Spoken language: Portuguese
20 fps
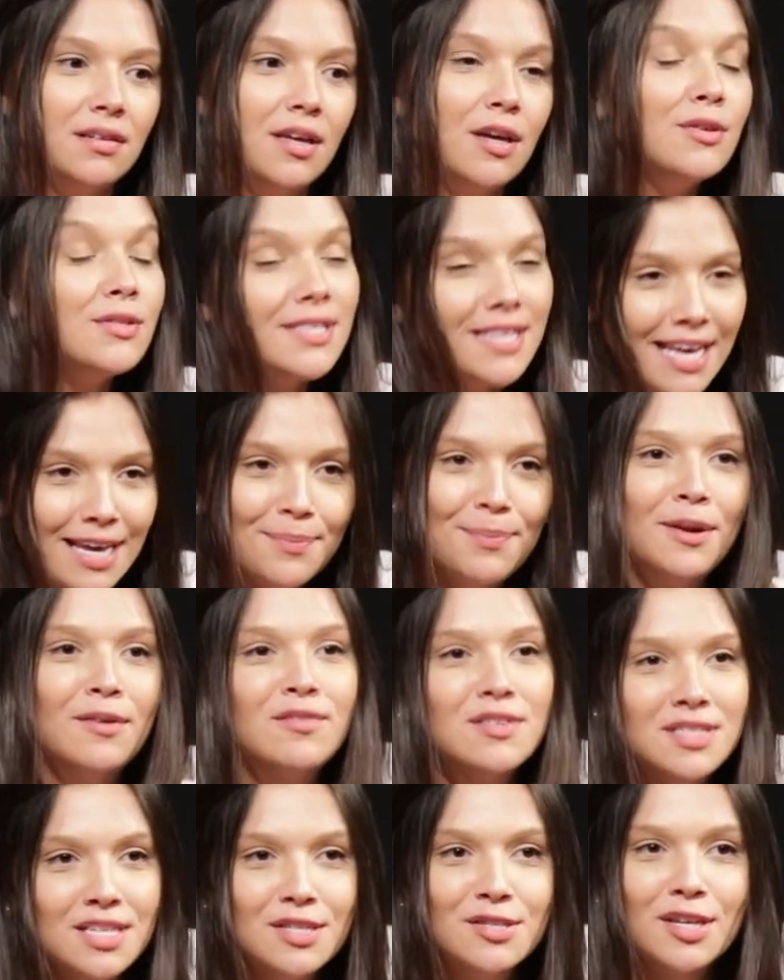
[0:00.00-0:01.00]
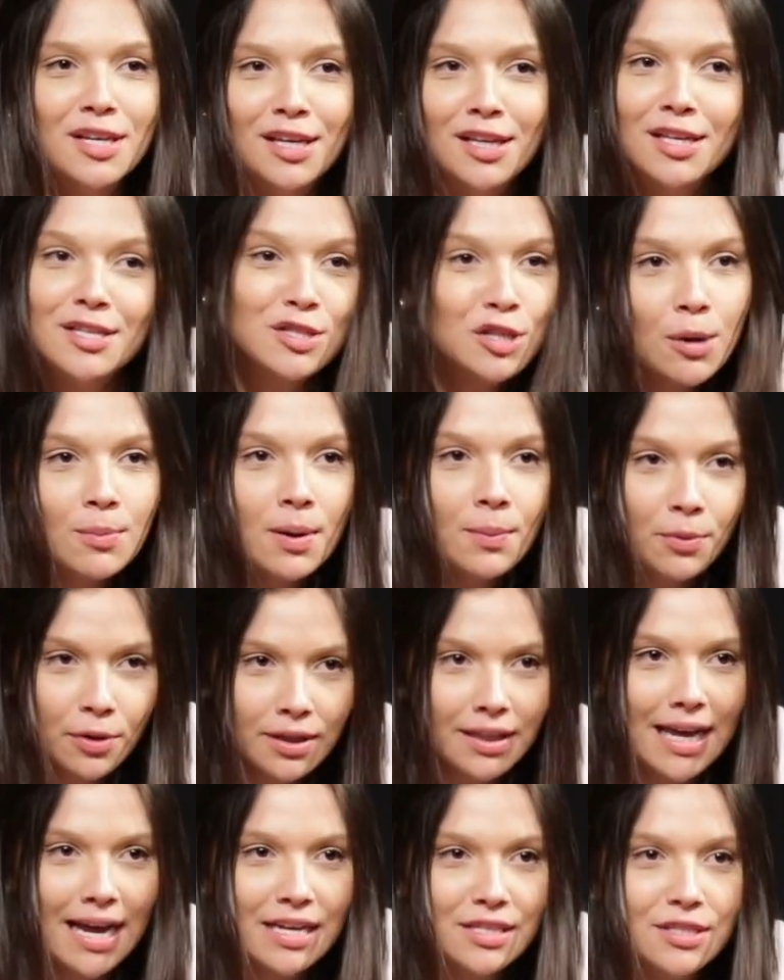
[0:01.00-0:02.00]
Eu sei que para você isso aqui é só uma
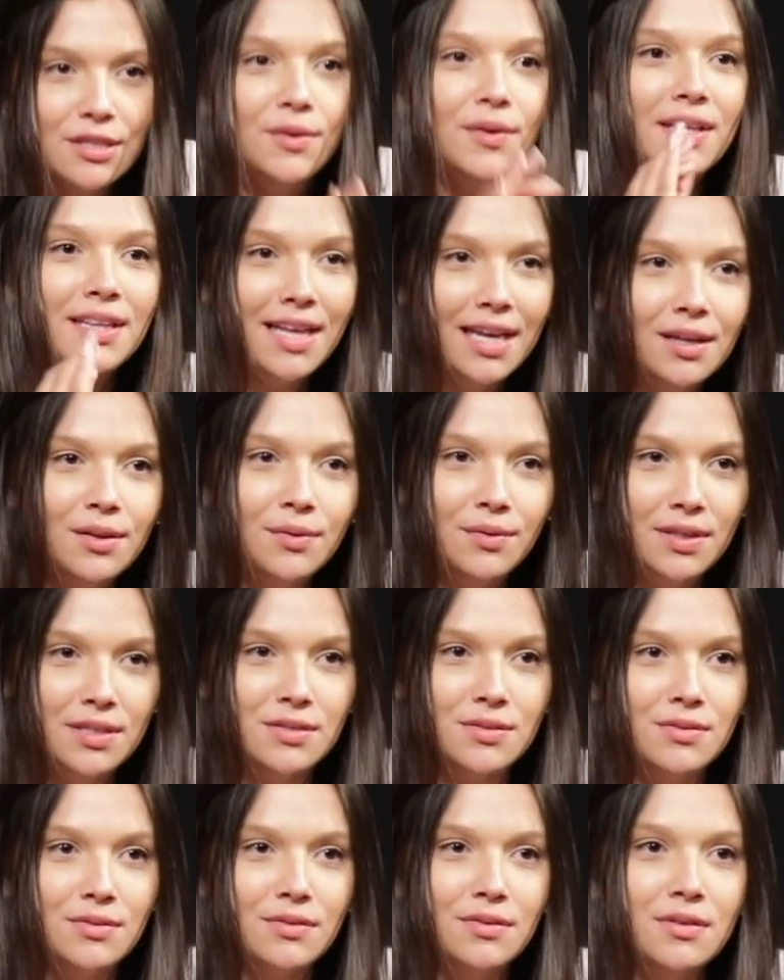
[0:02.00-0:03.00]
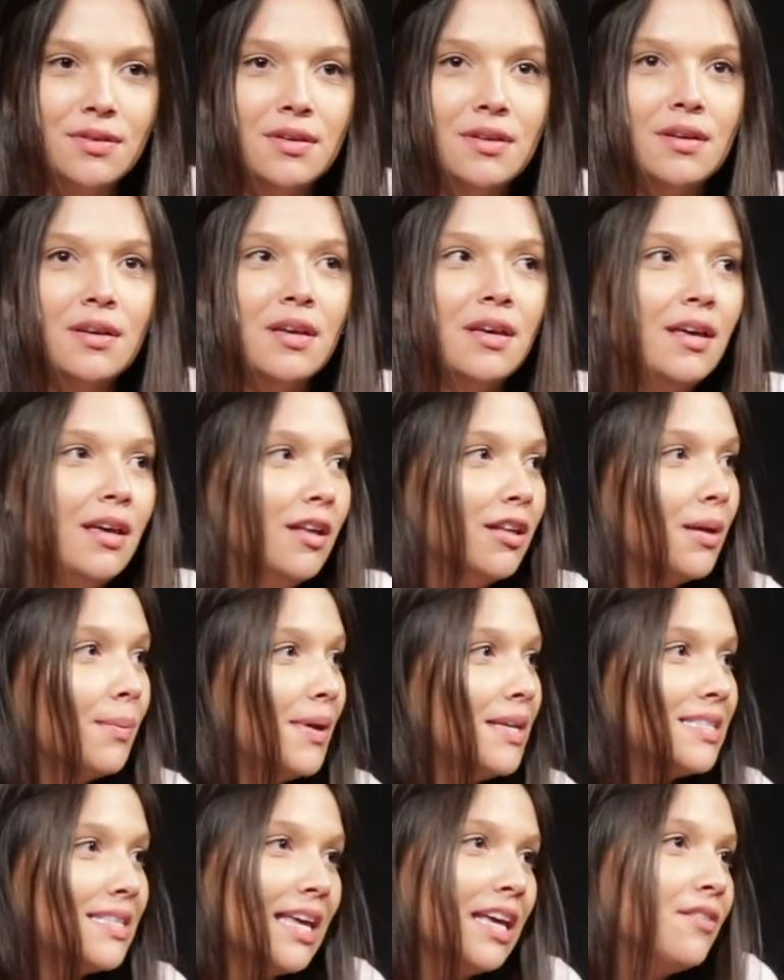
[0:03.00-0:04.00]
abordagem, eu entendo isso. E eu
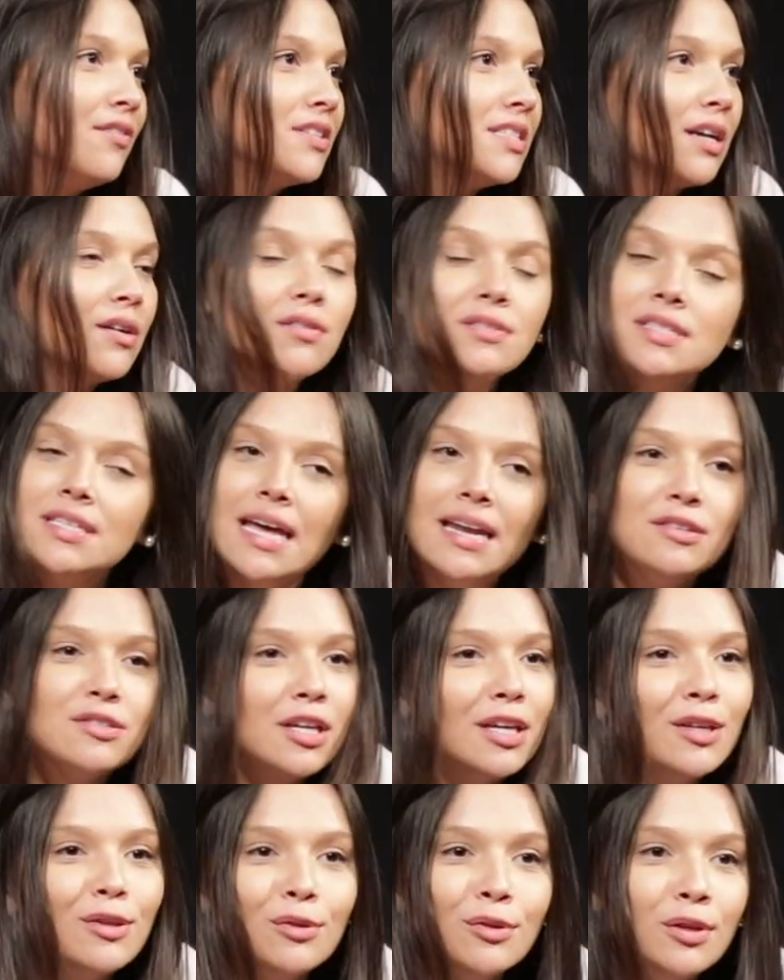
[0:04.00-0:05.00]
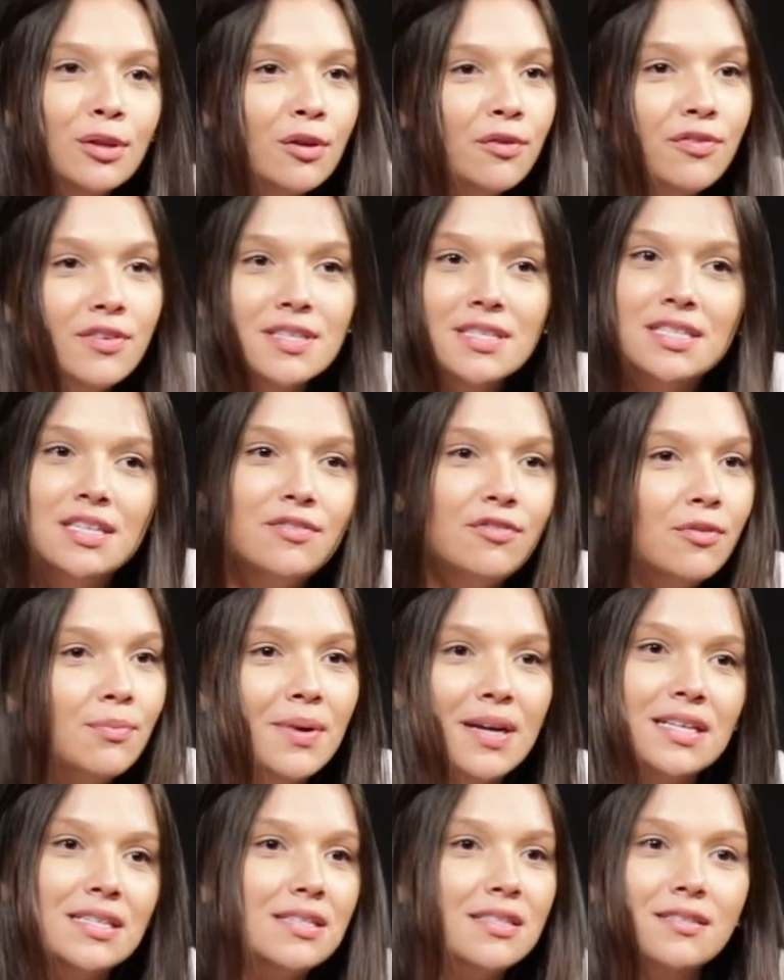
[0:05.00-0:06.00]
também sei que você considera isso aqui tudo inofensivo,
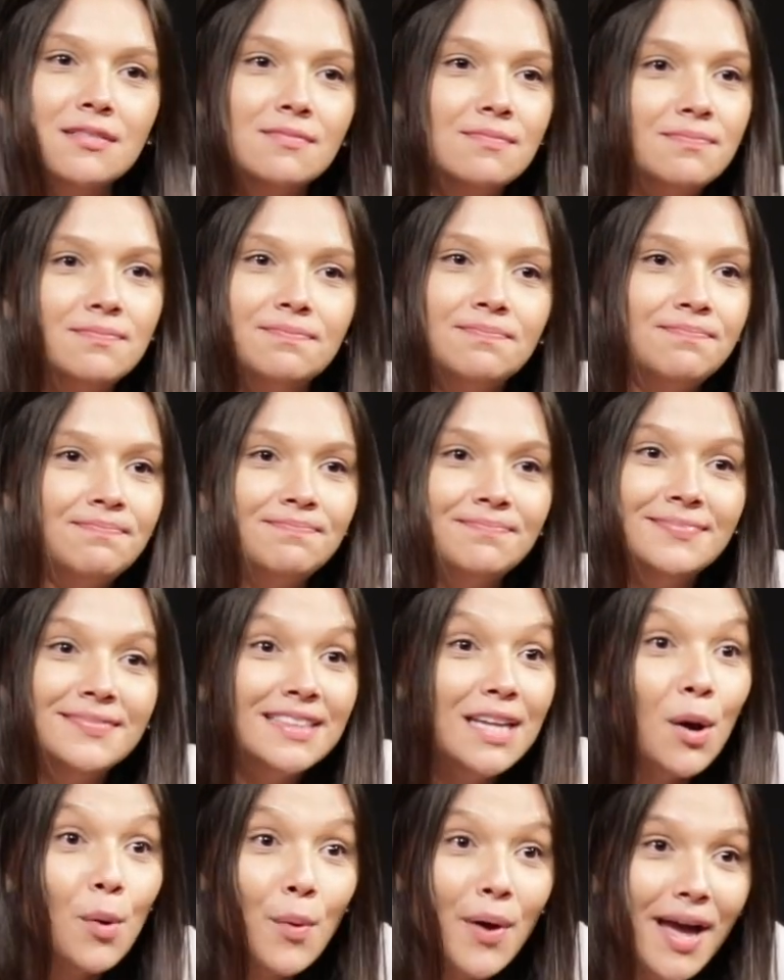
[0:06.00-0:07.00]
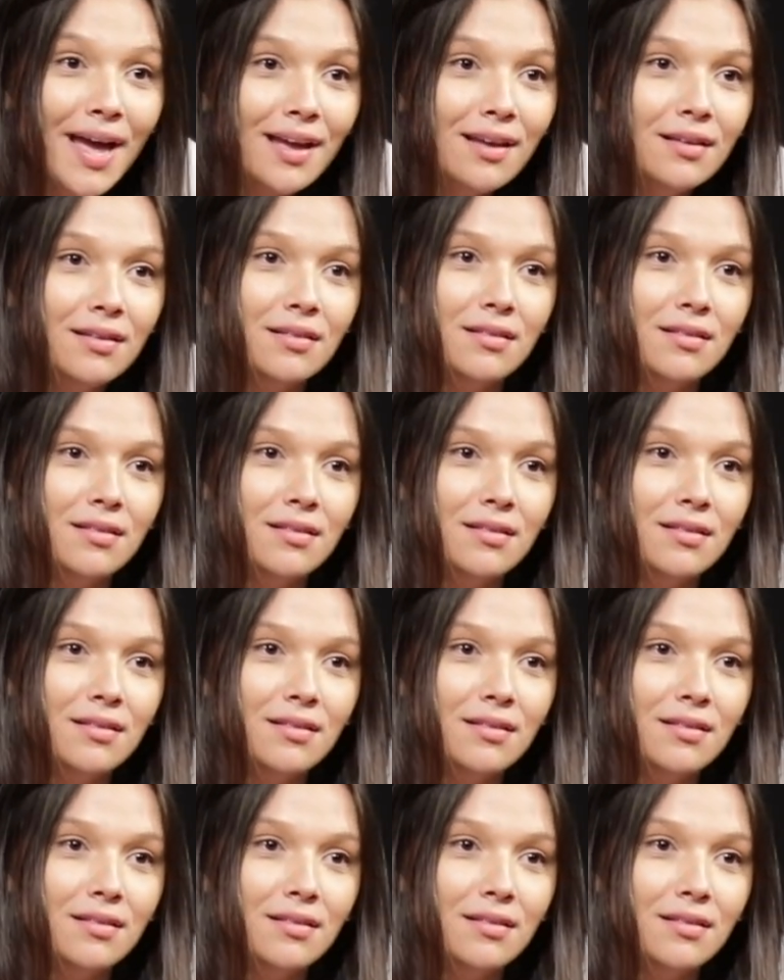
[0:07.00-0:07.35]
mas não é.